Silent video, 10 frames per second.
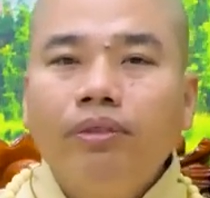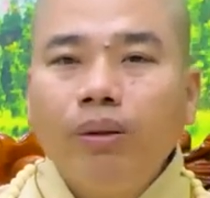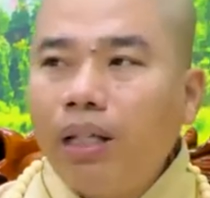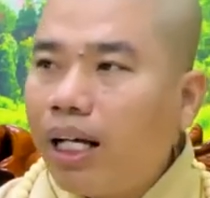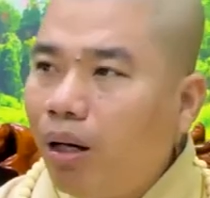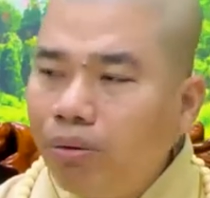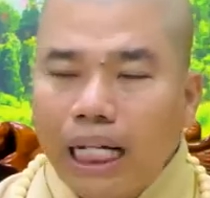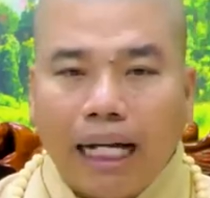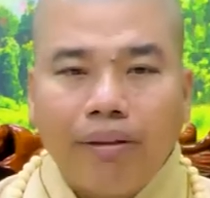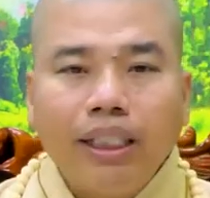chúng ta không
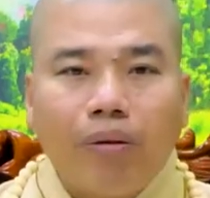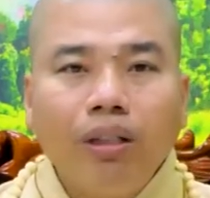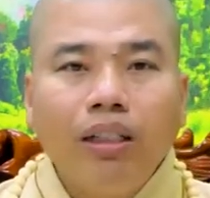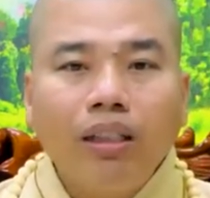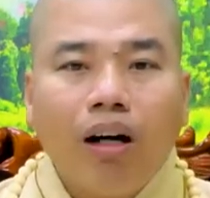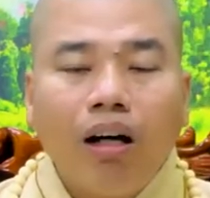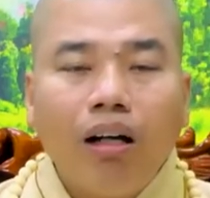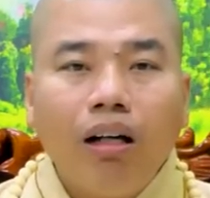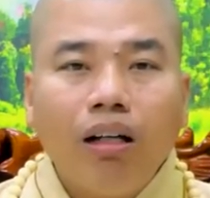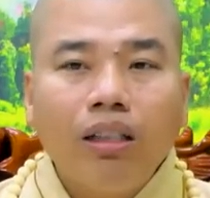cần phải trọng lượng
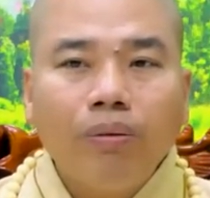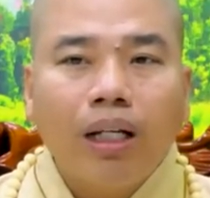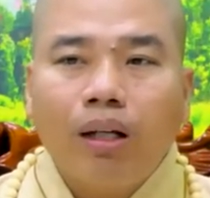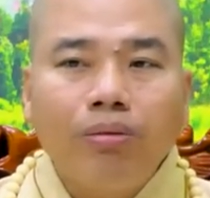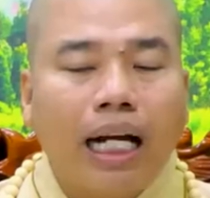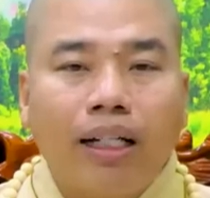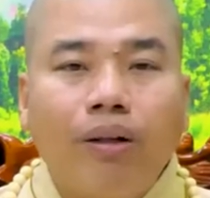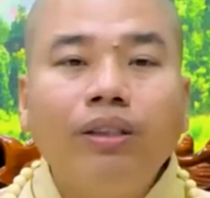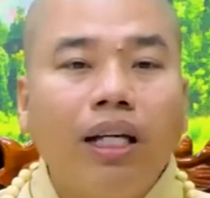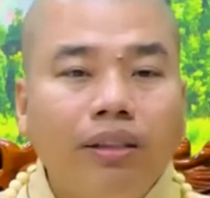đó chúng ta không cần
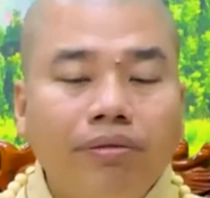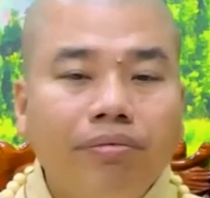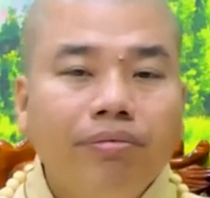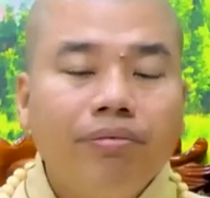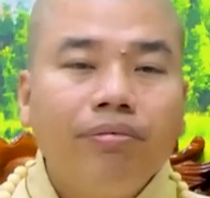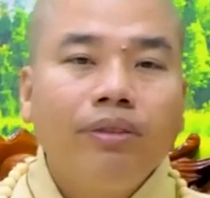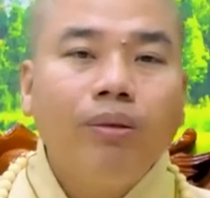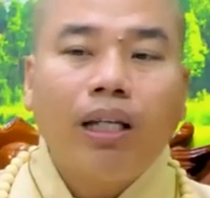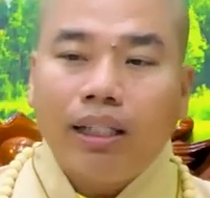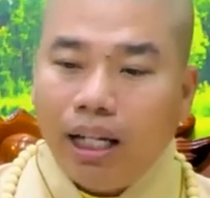nói tới
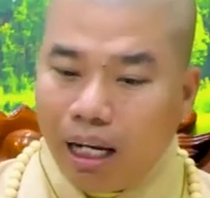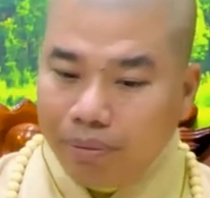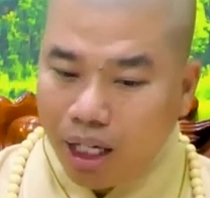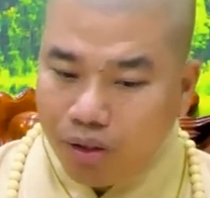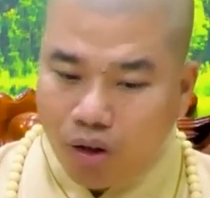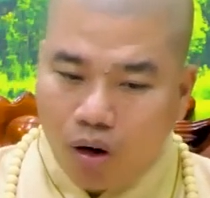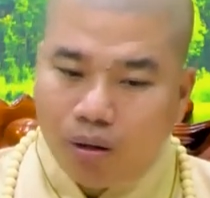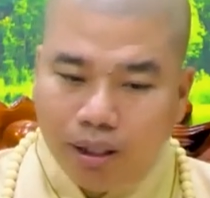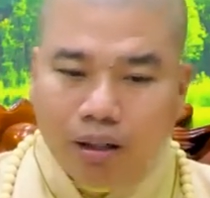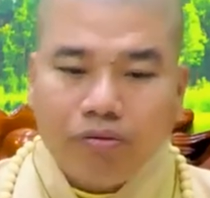chúng ta chỉ làm vai trò
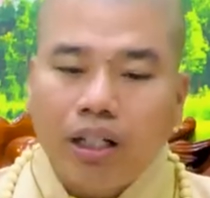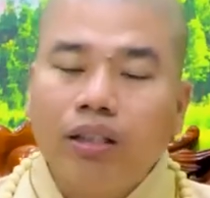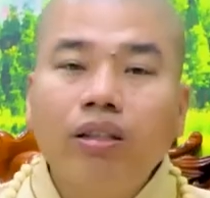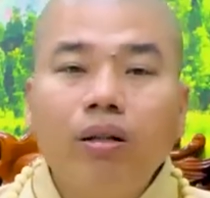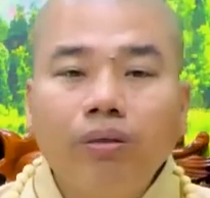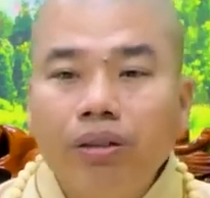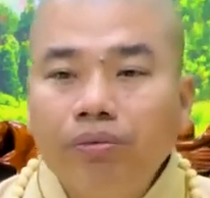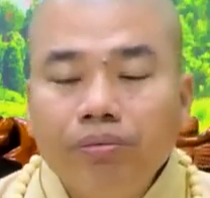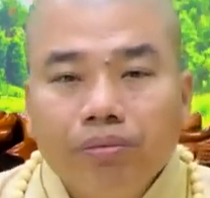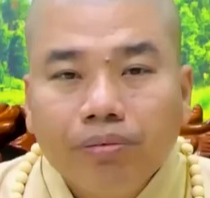của mình học phật cho tốt thôi
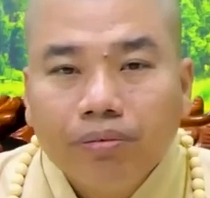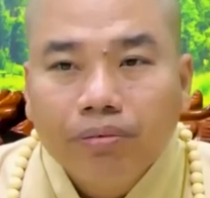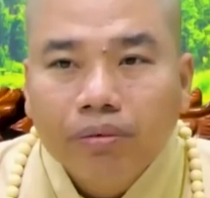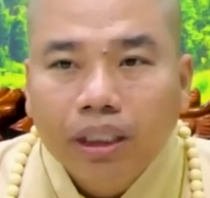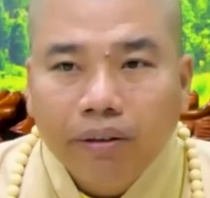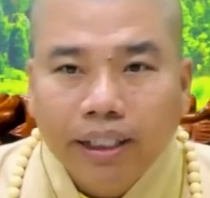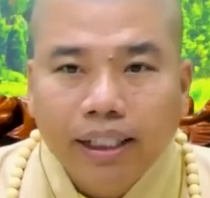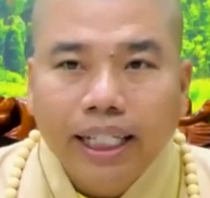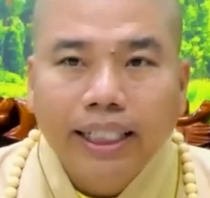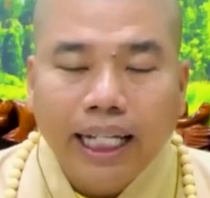vì
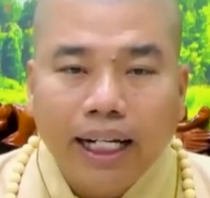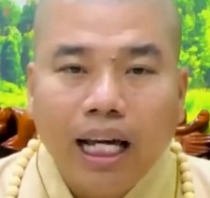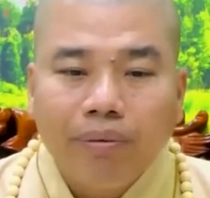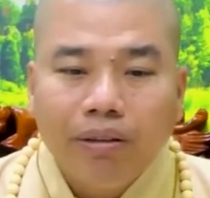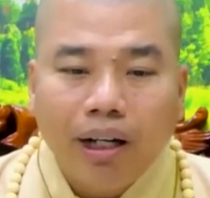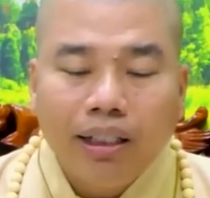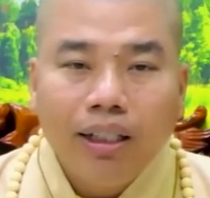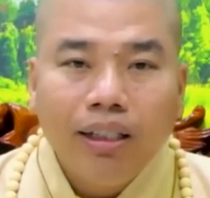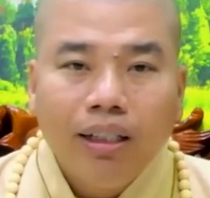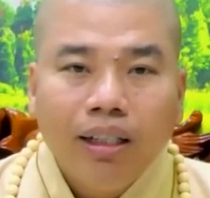cứ kiên nhẫn làm như vậy
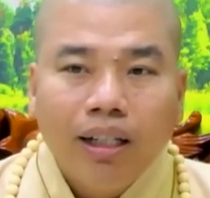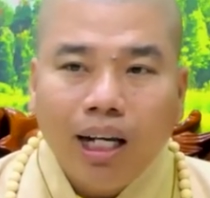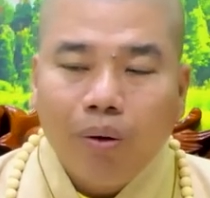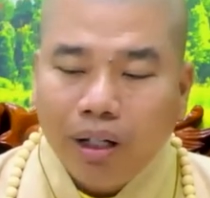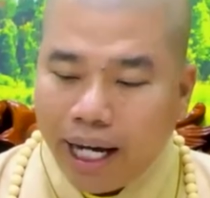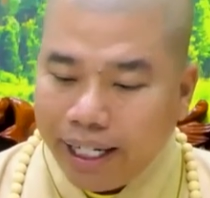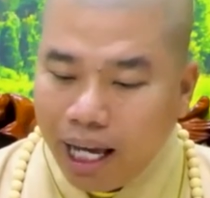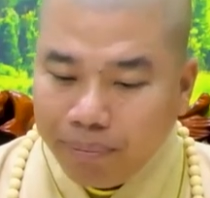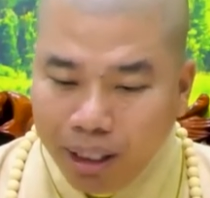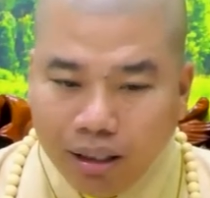đi lâu ngày nó
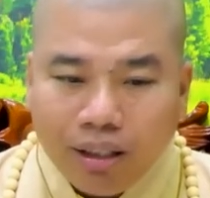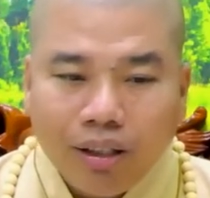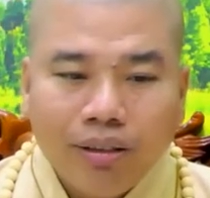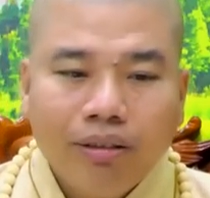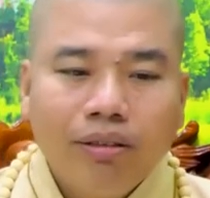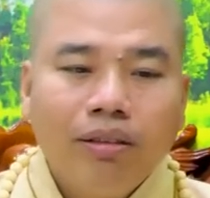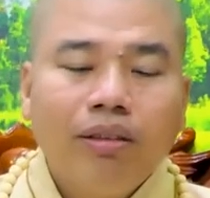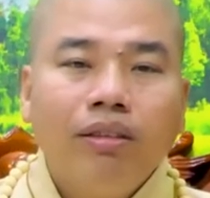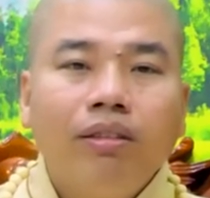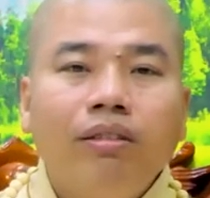âm đức rồi
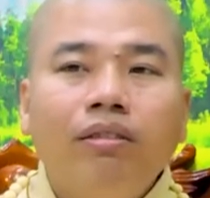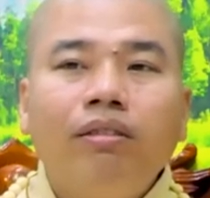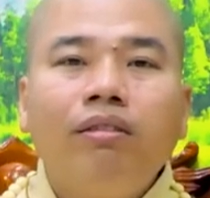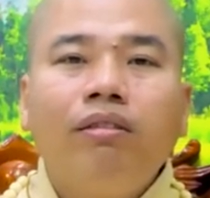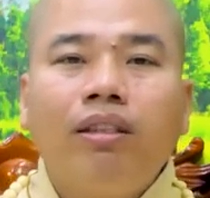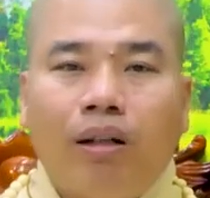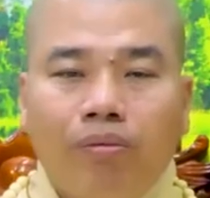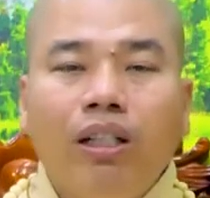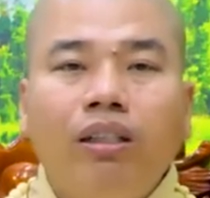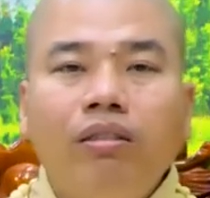
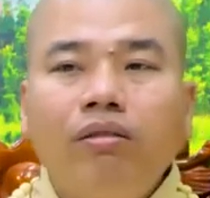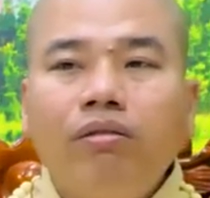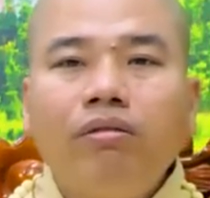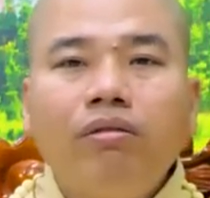trọng lượng